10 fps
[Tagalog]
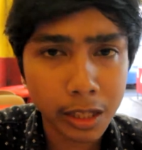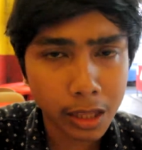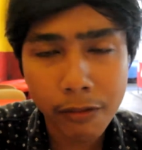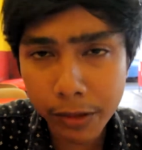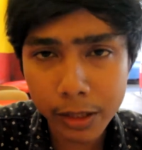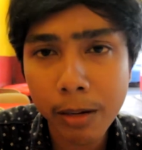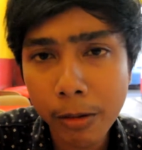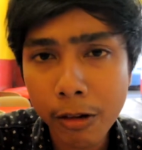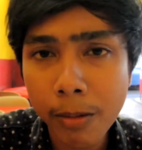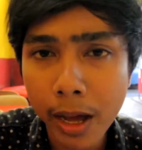Then after
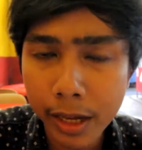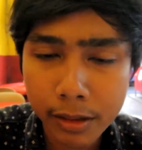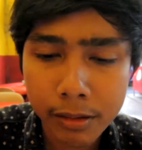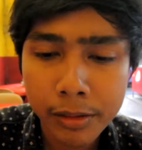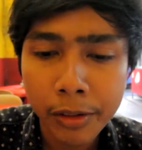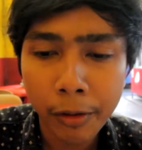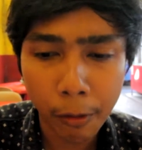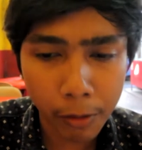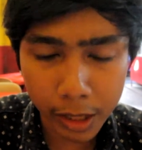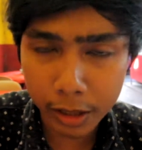namin kumain,
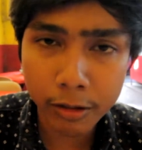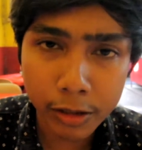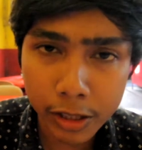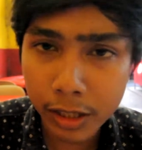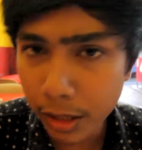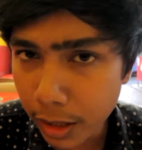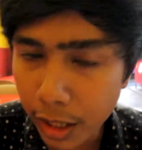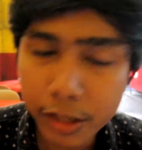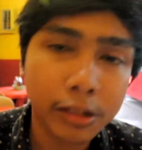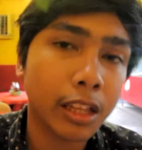kung nandito na siya,
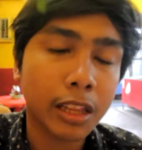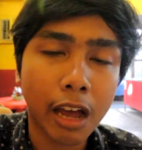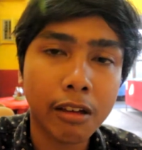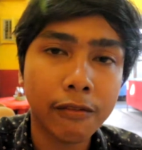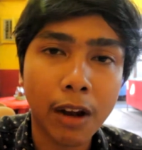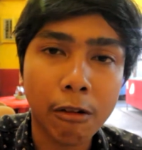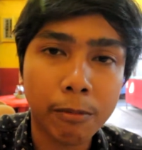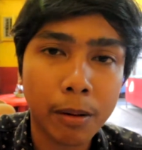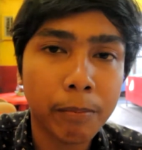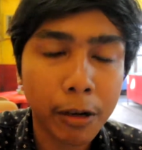didiretso na tayo ang flower farm.